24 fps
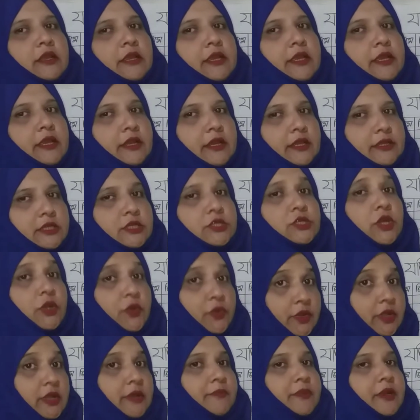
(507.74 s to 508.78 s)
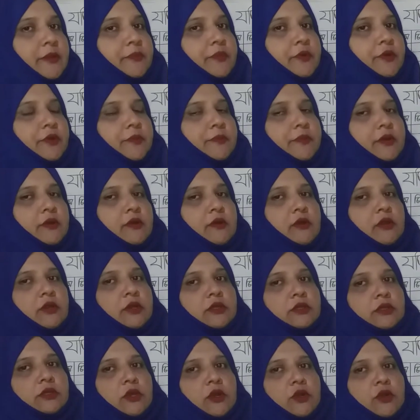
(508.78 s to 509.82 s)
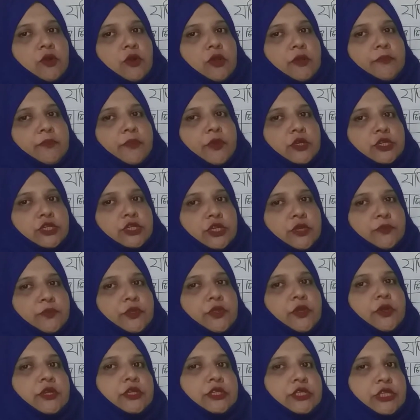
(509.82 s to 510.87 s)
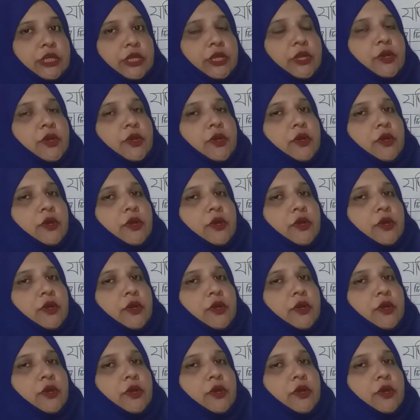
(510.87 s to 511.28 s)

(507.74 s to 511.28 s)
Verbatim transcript: ইংরেজি যখন আমরা পড়ব তখন প্রশ্নবোধক চিহ্ন